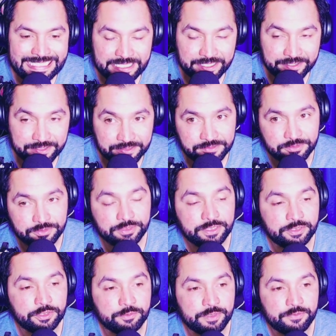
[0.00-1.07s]
la decisión
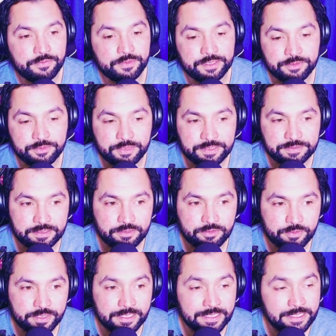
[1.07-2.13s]
que toma Fernando
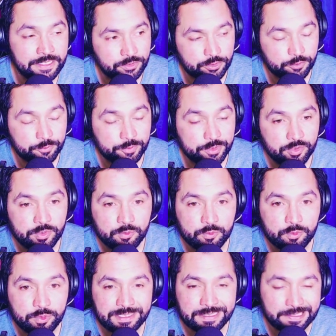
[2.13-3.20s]
Casanova, tomando en
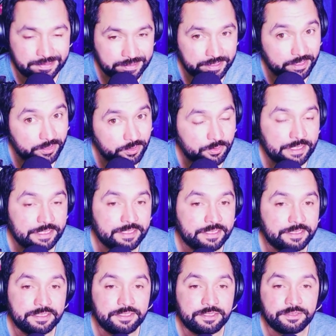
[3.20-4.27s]
cuenta la trayectoria que ha
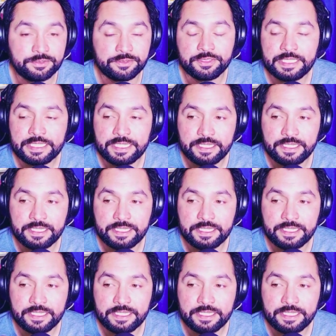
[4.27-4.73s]
tenido.